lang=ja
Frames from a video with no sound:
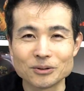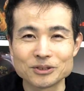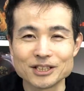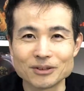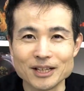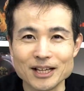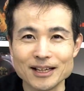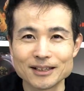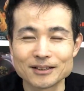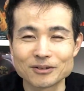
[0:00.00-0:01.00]
自でしょうね。
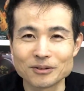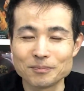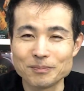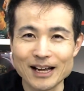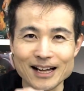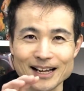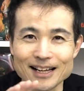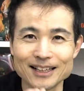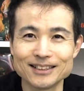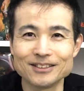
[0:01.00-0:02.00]
この
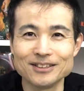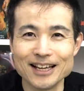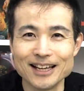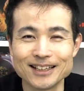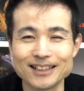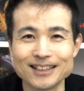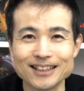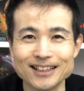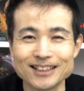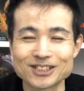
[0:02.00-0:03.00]
バーンっていうね、
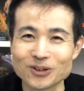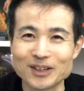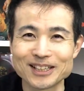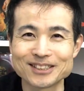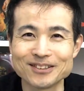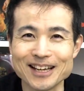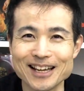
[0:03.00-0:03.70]
昭和ですよね。